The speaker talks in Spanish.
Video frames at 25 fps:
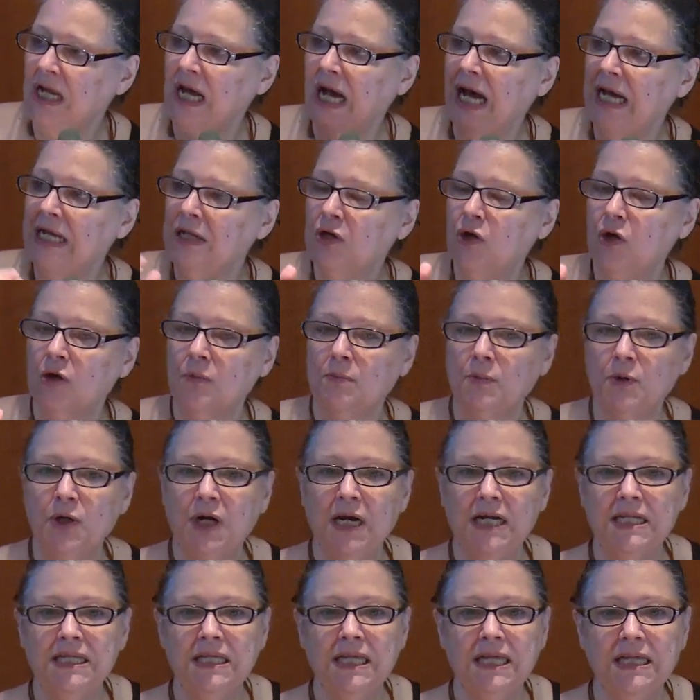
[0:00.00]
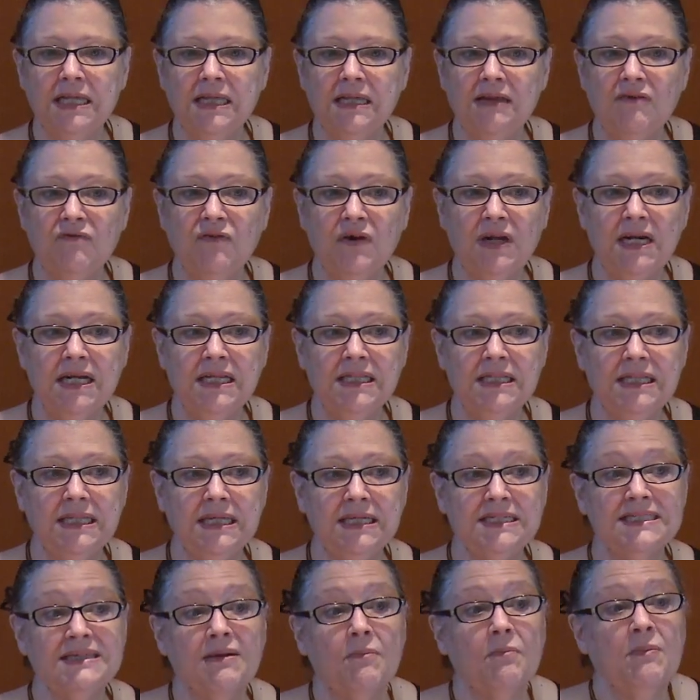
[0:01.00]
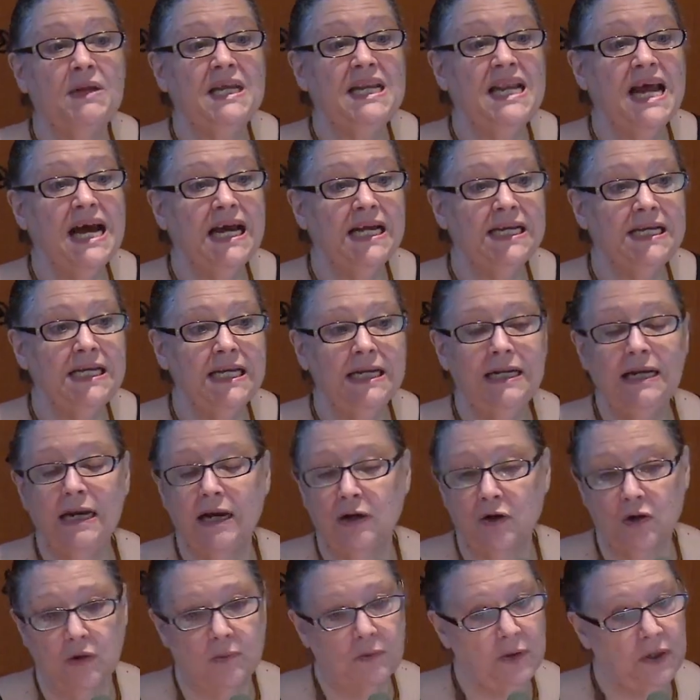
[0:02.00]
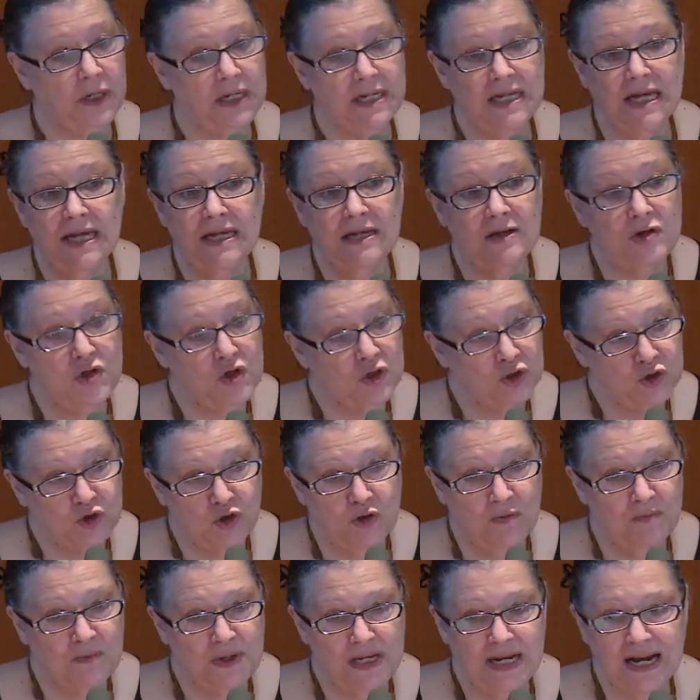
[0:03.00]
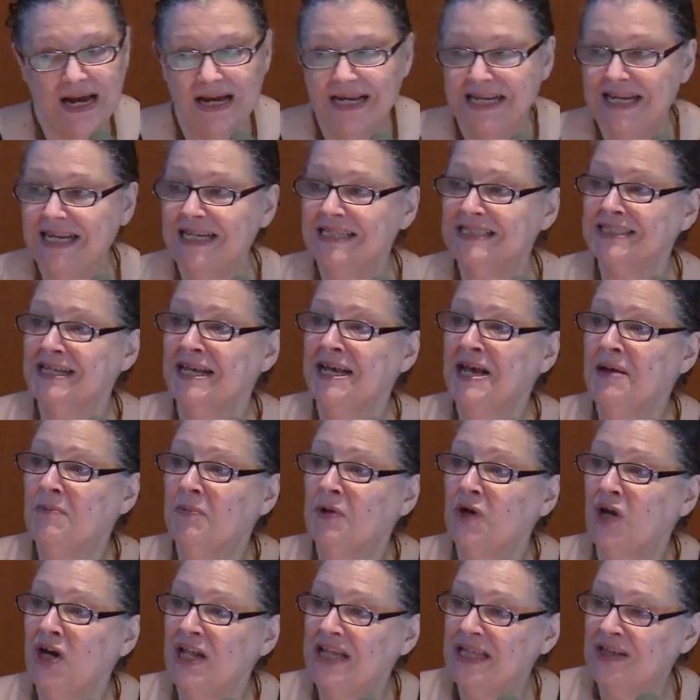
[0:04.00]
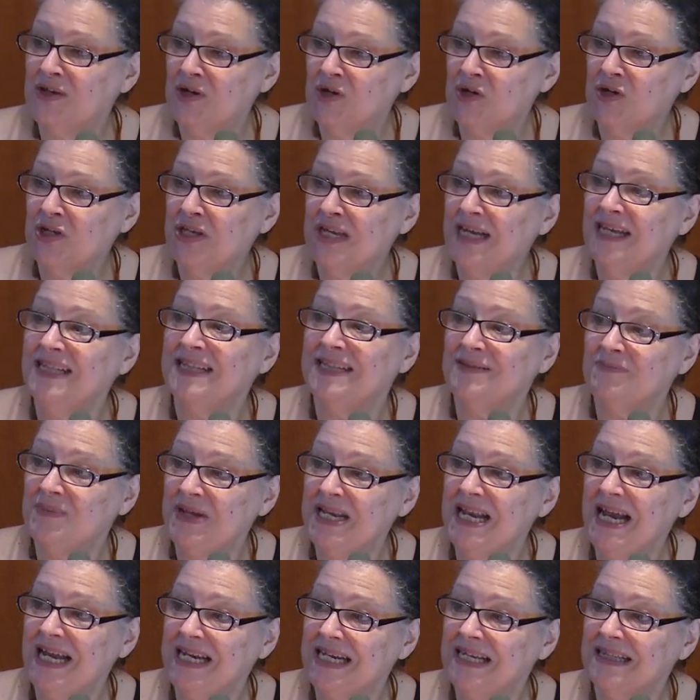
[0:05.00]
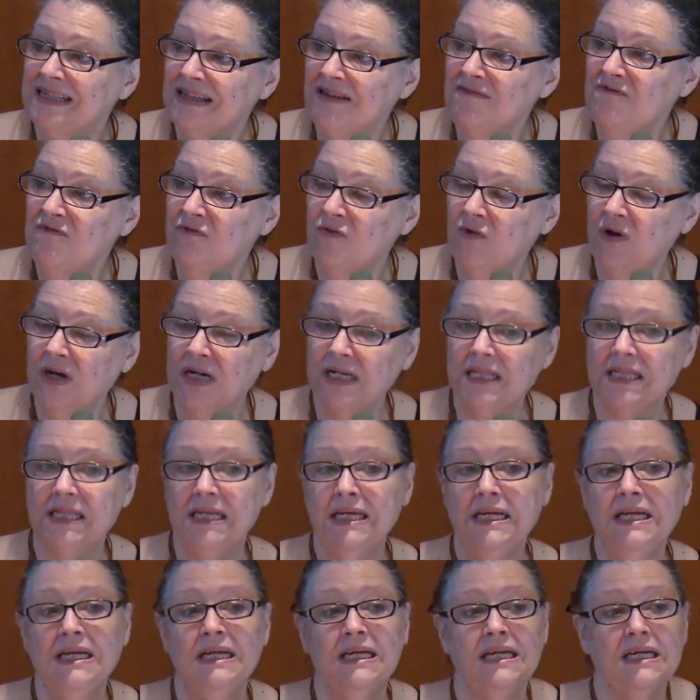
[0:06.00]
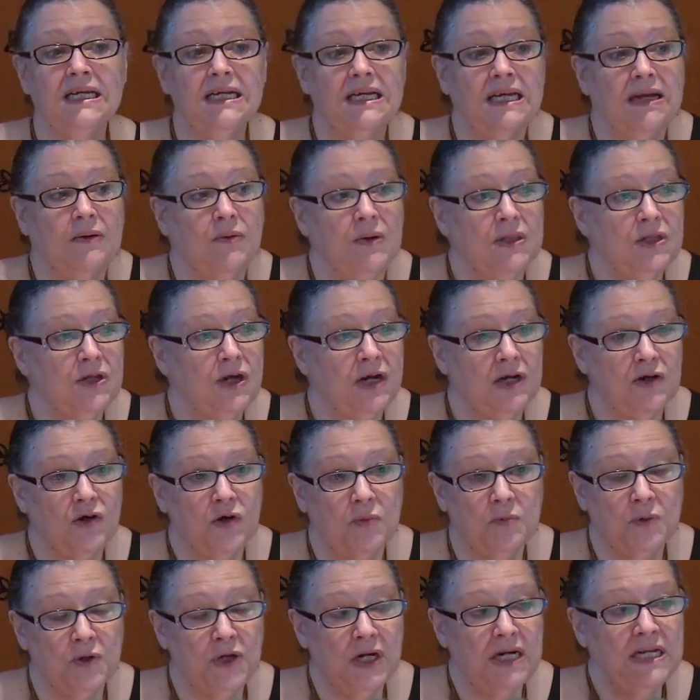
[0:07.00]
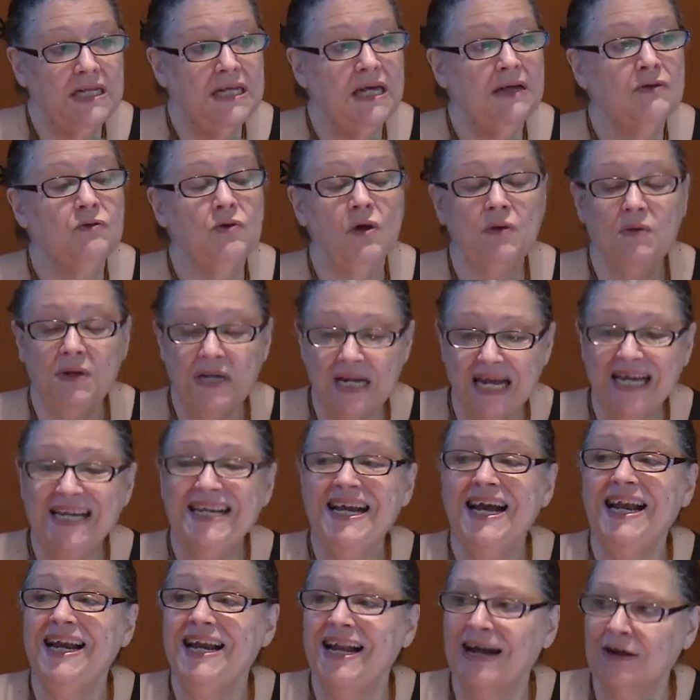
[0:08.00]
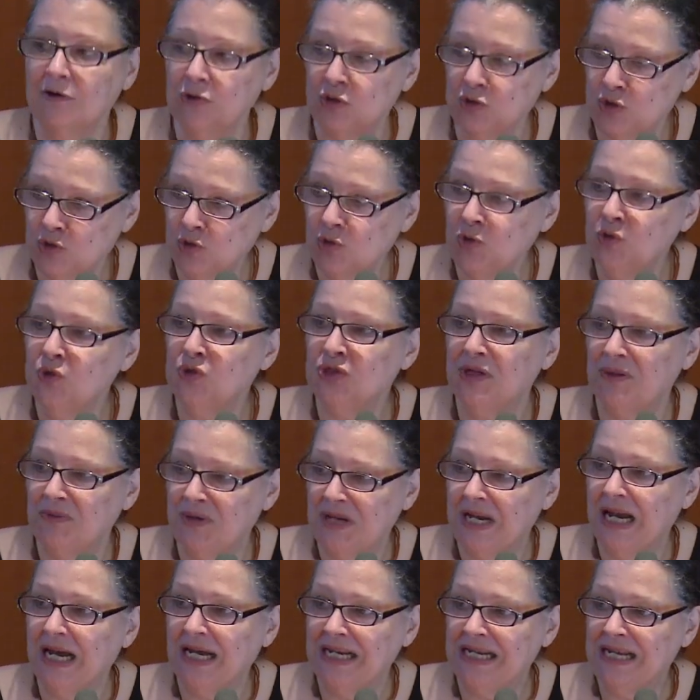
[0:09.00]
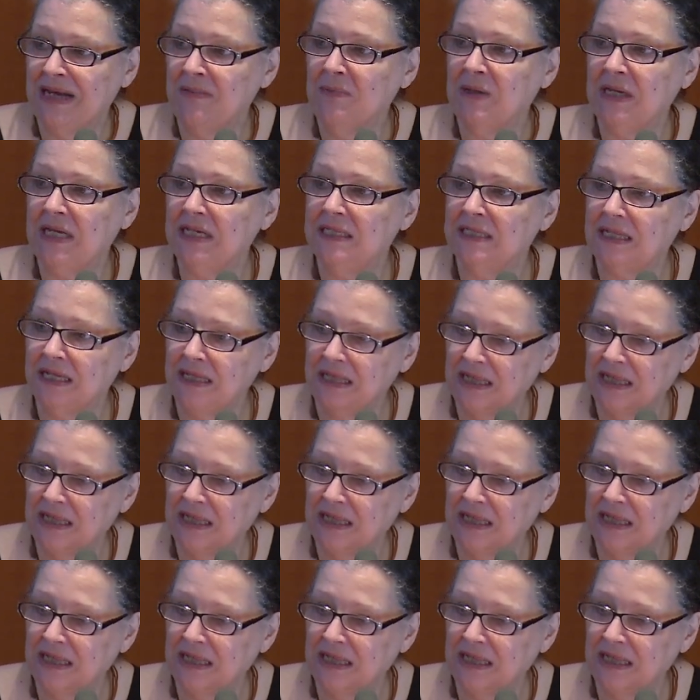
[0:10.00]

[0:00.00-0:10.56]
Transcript: Hay corporalidades diferentes, binarias, las corporalidades no son binarias, pero la ideología binaria es tan fuerte que cuando la corporalidad no es binaria, la construye binaria mediante